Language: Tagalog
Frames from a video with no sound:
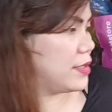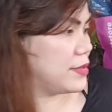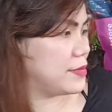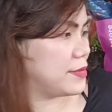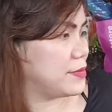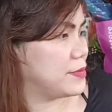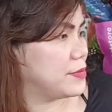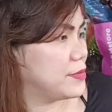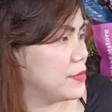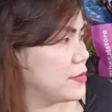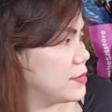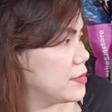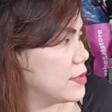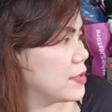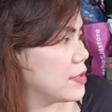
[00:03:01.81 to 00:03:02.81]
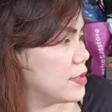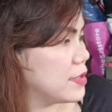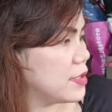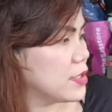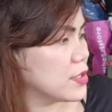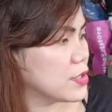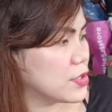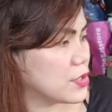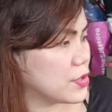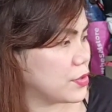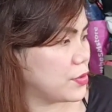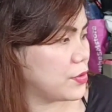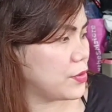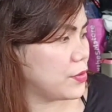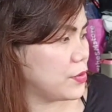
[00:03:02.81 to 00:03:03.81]
Yan.
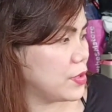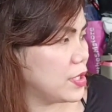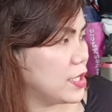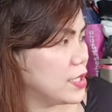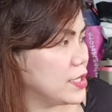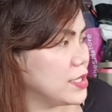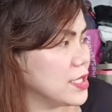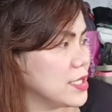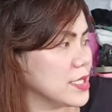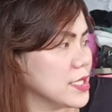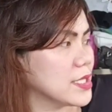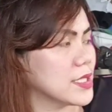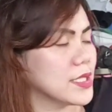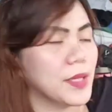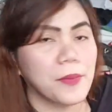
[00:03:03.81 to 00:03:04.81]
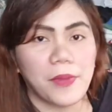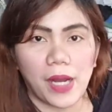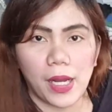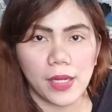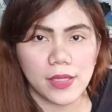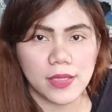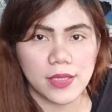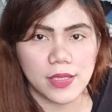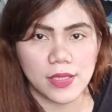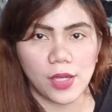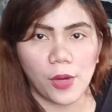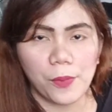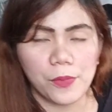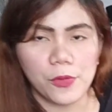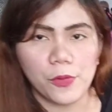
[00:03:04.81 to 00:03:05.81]
So, this is the box
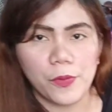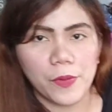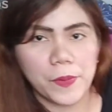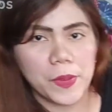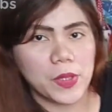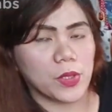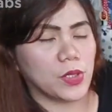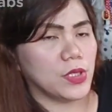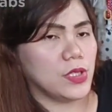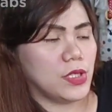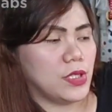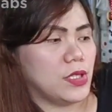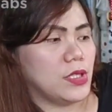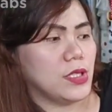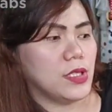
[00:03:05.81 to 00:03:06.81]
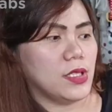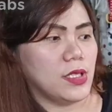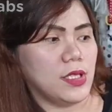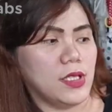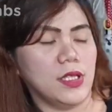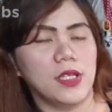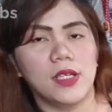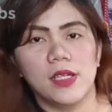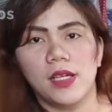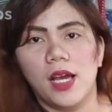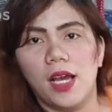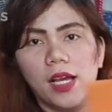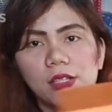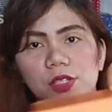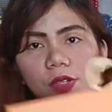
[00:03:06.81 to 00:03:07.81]
of Louis Vuitton.
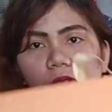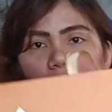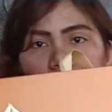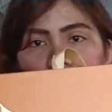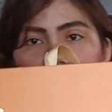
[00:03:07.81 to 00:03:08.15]
Actually,